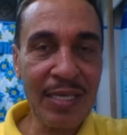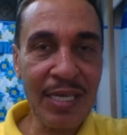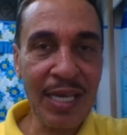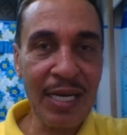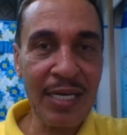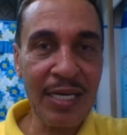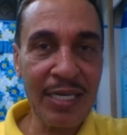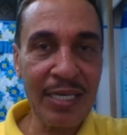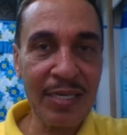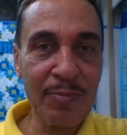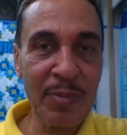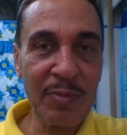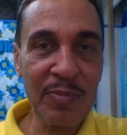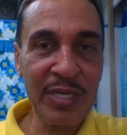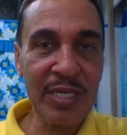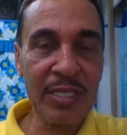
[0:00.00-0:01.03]
خلي
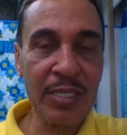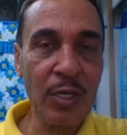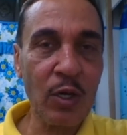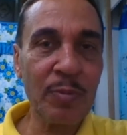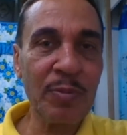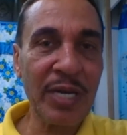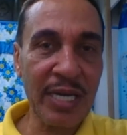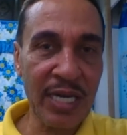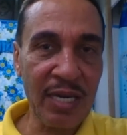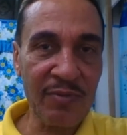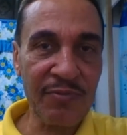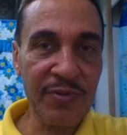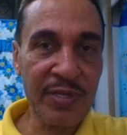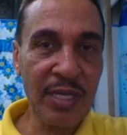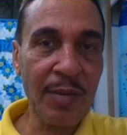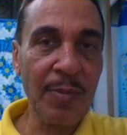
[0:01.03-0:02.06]
ما بين الصوابع
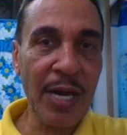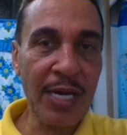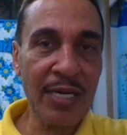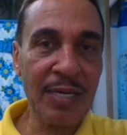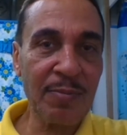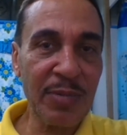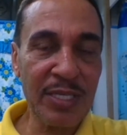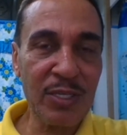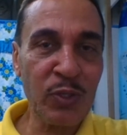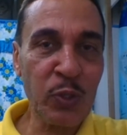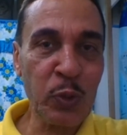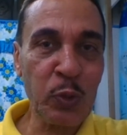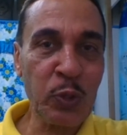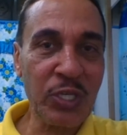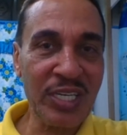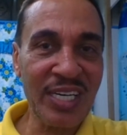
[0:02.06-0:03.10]
جافة طبعا ما
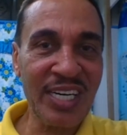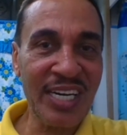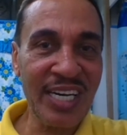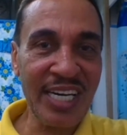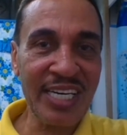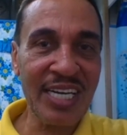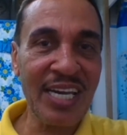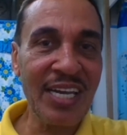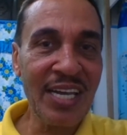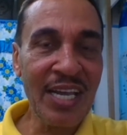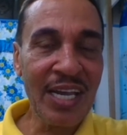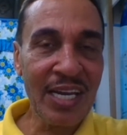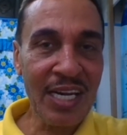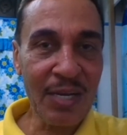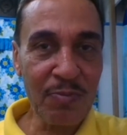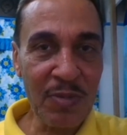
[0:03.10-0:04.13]
تنسوش ان احنا
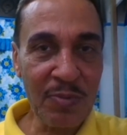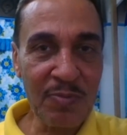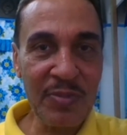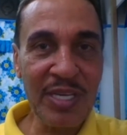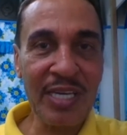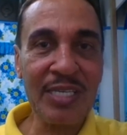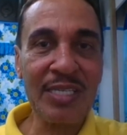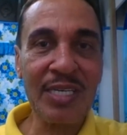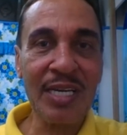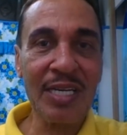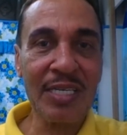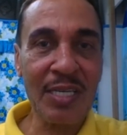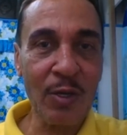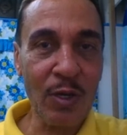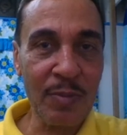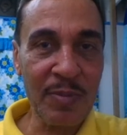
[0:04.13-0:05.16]
لما بنغسل
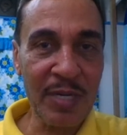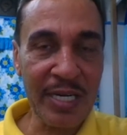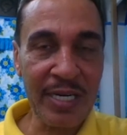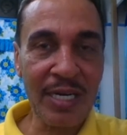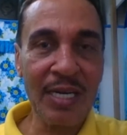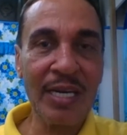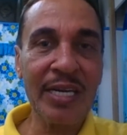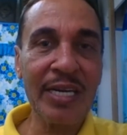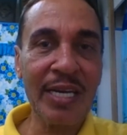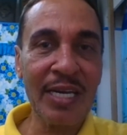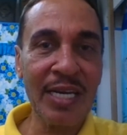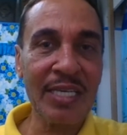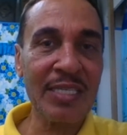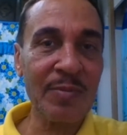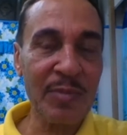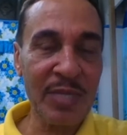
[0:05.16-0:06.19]
صوابع رجلينا
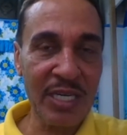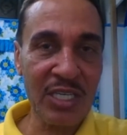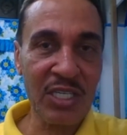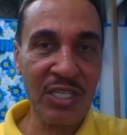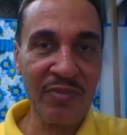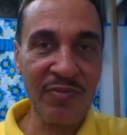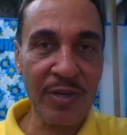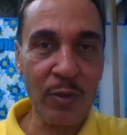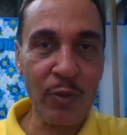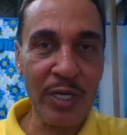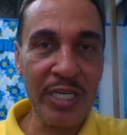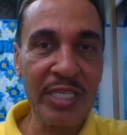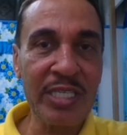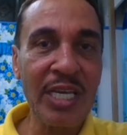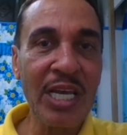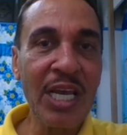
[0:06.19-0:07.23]
لازم ننشفها
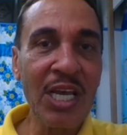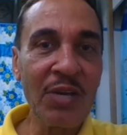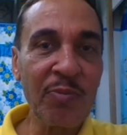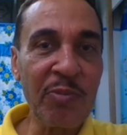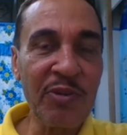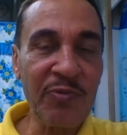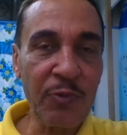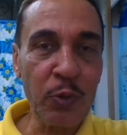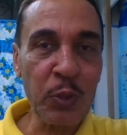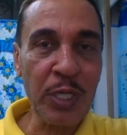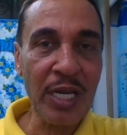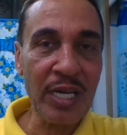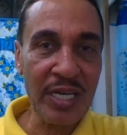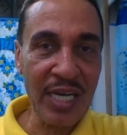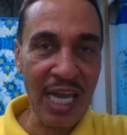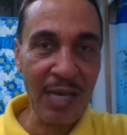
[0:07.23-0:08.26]
كويس
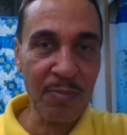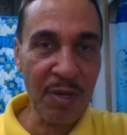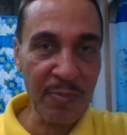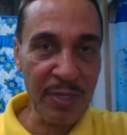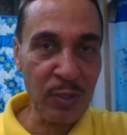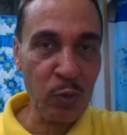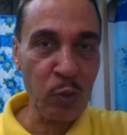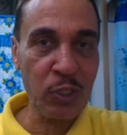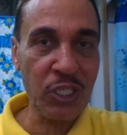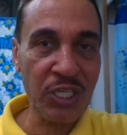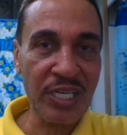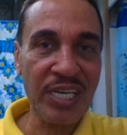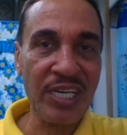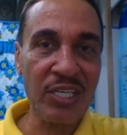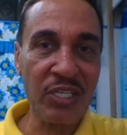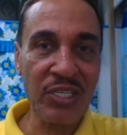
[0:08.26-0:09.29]
بفوطة ناعمة ما تكونش
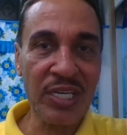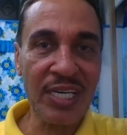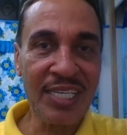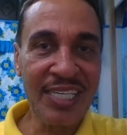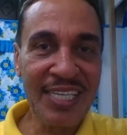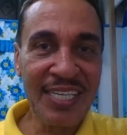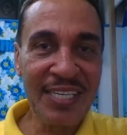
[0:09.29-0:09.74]
خشنة